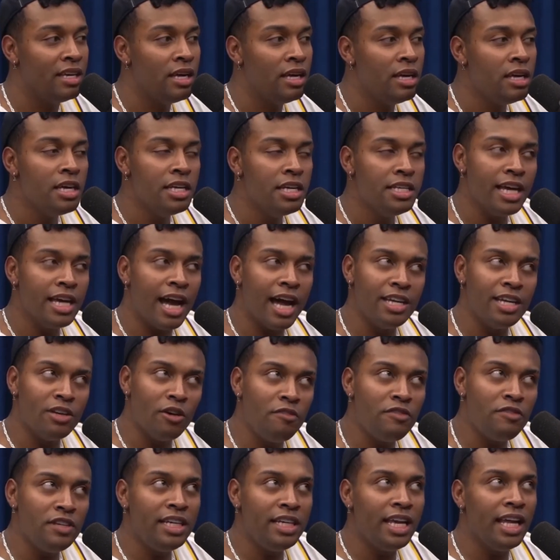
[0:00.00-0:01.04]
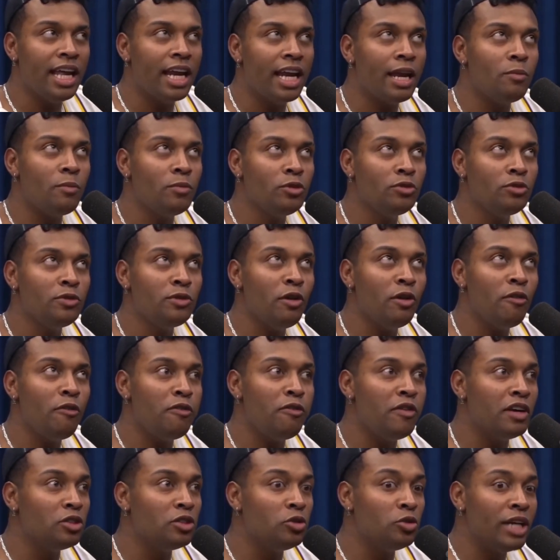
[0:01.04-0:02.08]
E ali eu vi que ele era muito teu
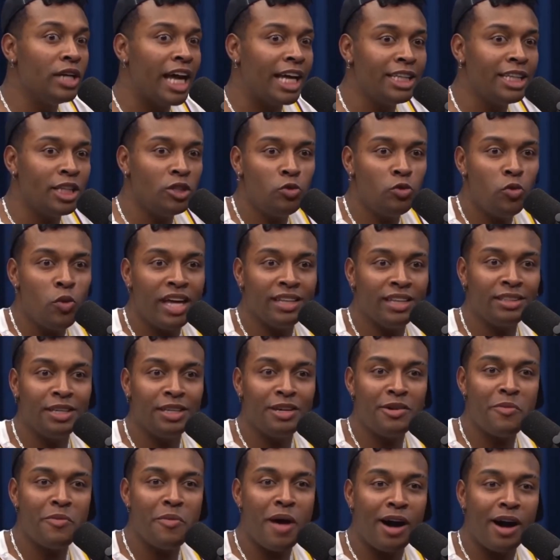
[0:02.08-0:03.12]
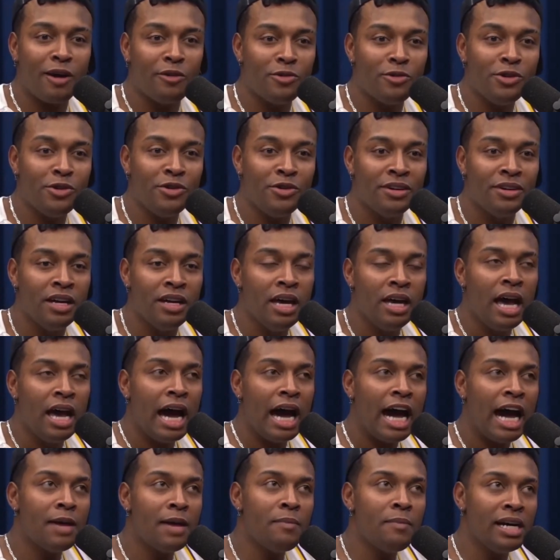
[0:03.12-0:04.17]
fã. Do nada tu entra no bagulho.
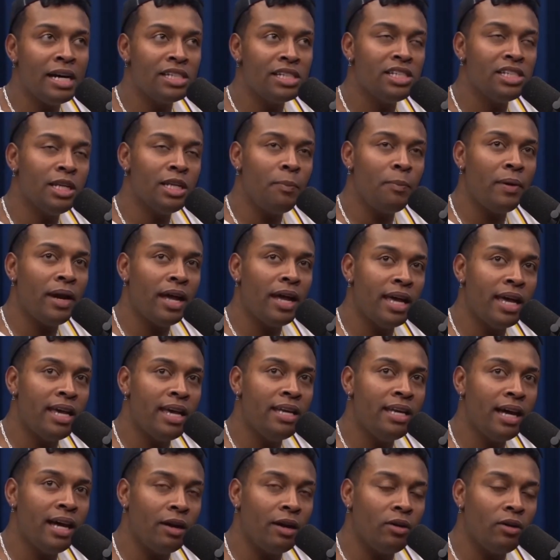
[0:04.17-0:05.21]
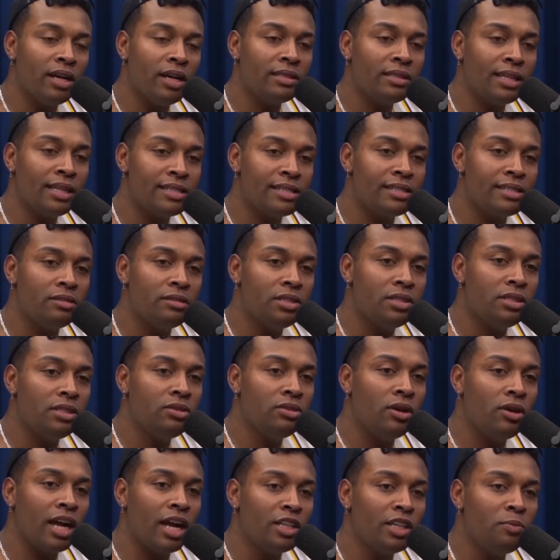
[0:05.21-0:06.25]
Aí imagina para ele agora tá sendo
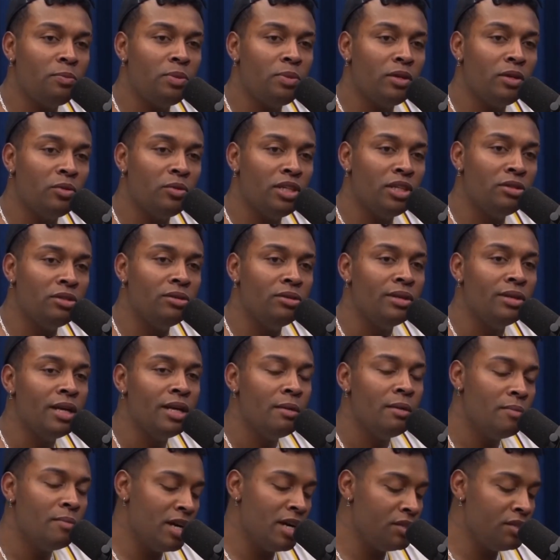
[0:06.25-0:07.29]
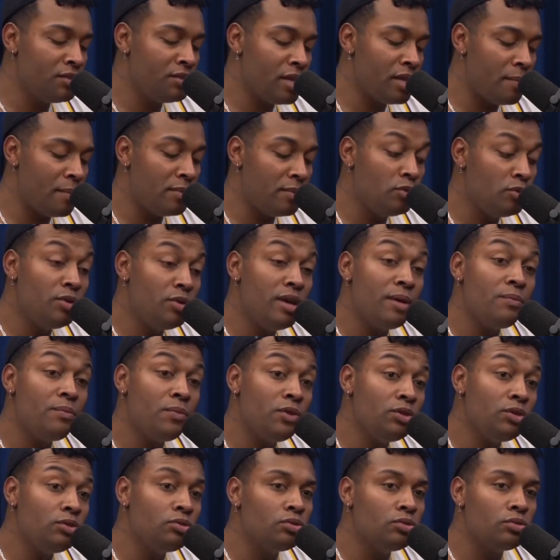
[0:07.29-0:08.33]
ignorado pelo ídolo. Mano, isso é me doer
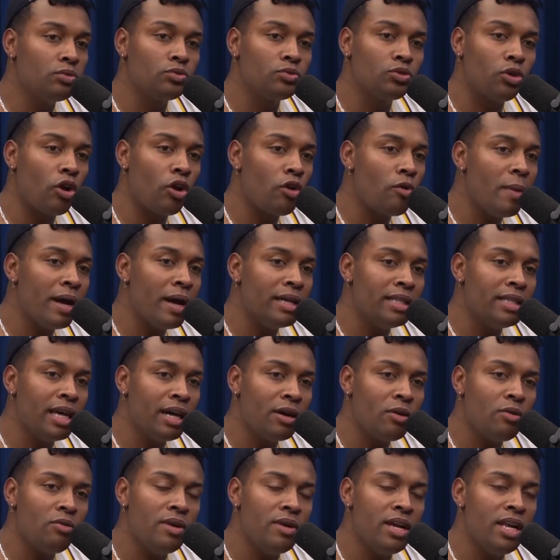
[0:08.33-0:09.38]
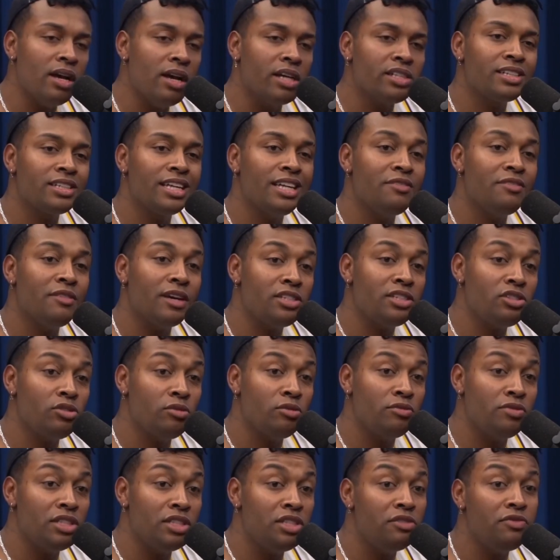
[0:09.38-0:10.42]
muito. Troca uma ideia com ele, acho que ele vai te
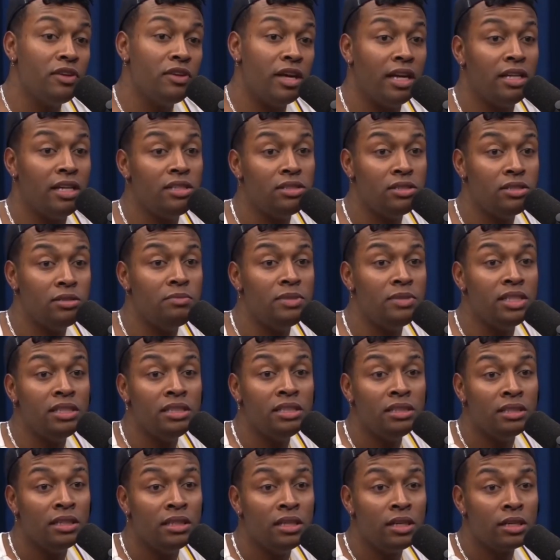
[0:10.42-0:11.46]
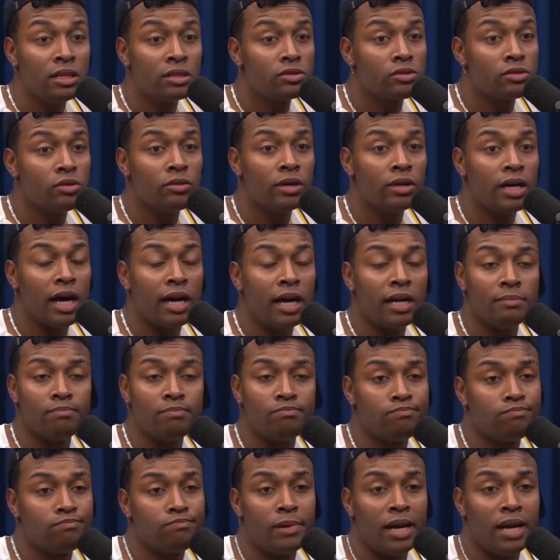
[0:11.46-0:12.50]
ouvir diferente de mim, que sou um cara
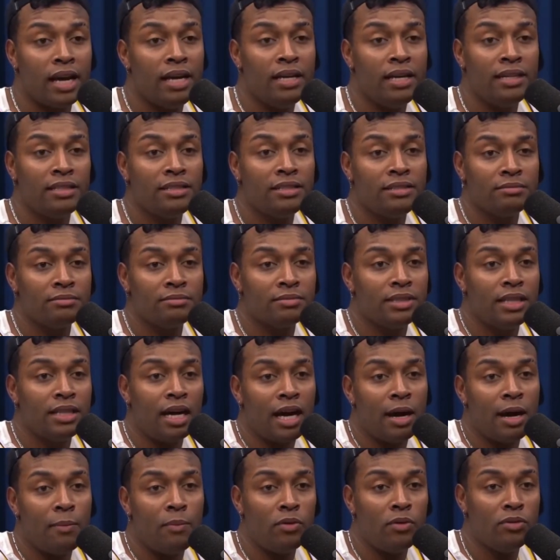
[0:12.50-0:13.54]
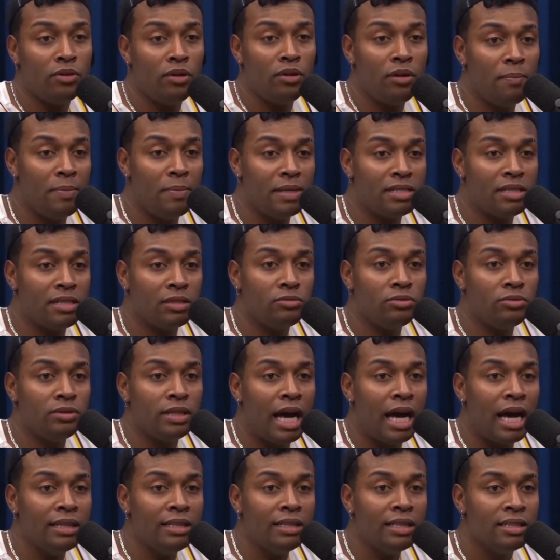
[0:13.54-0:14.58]
para ele que não, daqui a pouco não represento
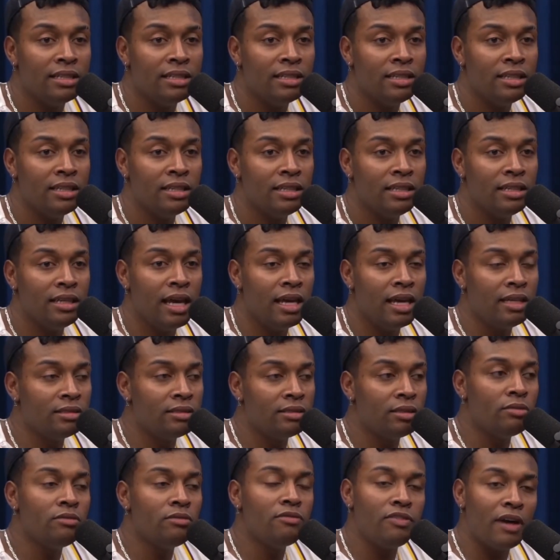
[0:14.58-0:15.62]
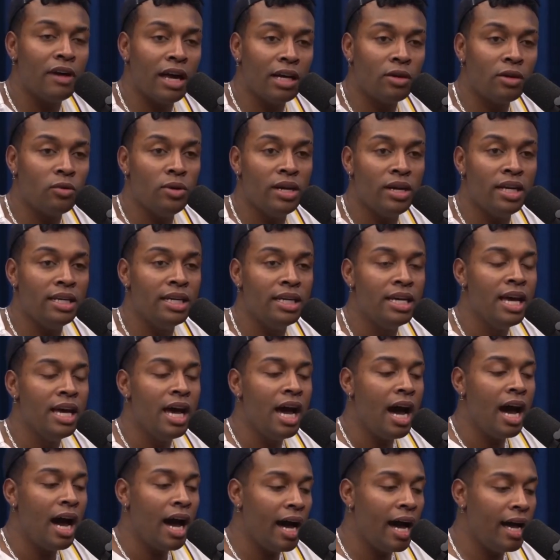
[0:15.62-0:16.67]
nada, né? Então fala com ele.
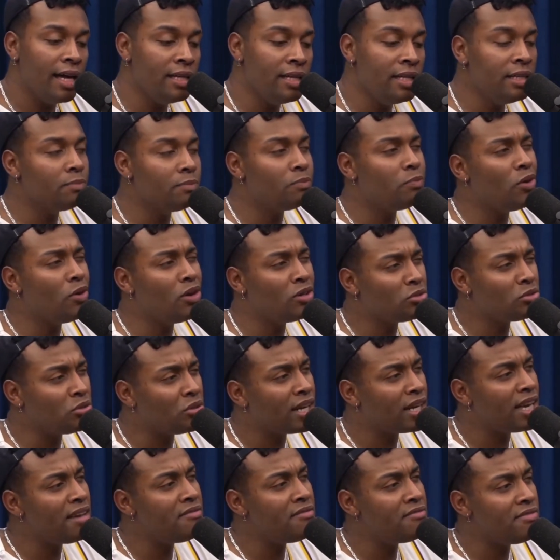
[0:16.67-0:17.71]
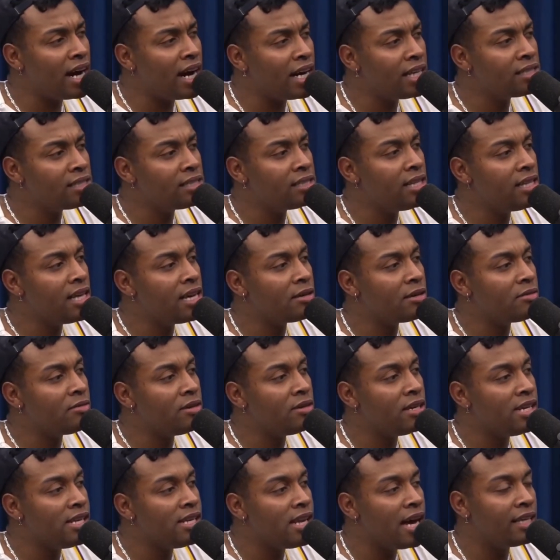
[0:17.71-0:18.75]
Aí, porra, eu troquei várias ideias com
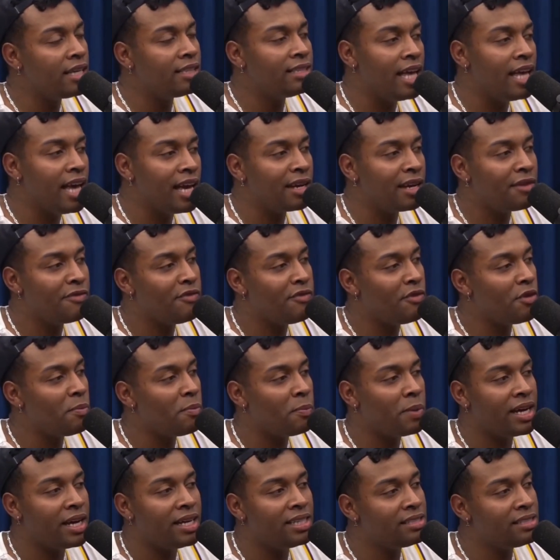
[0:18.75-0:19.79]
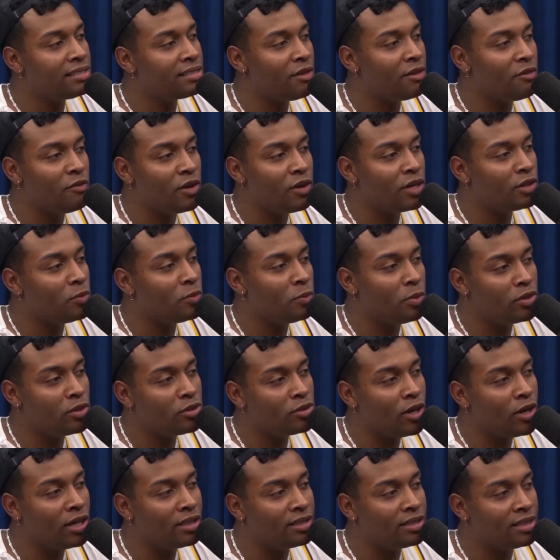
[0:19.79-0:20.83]
ele, a ideia que foi para edição foi a do
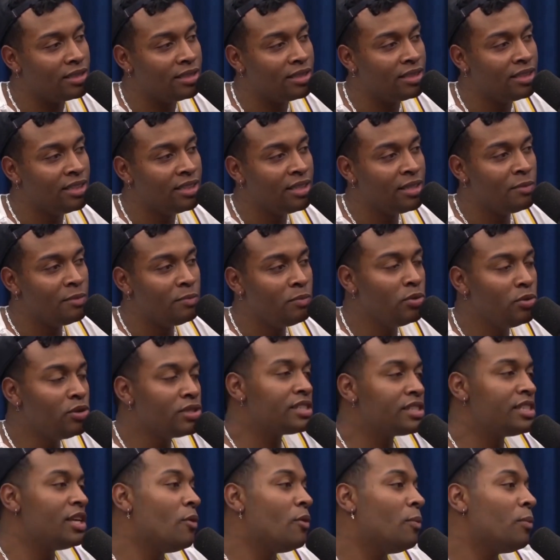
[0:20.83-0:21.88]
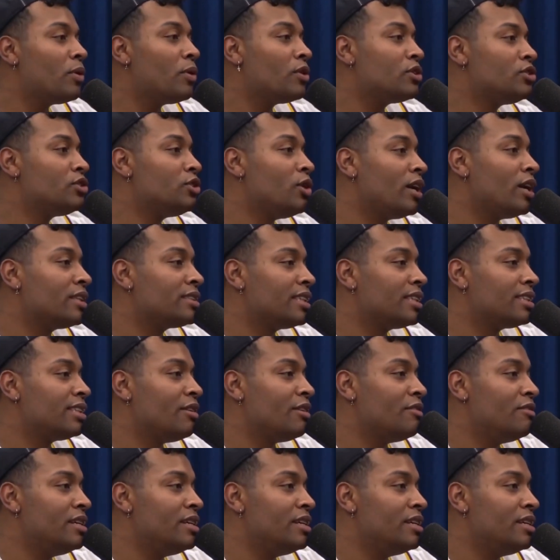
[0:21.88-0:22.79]
Projota. Por ser o Projota, talvez.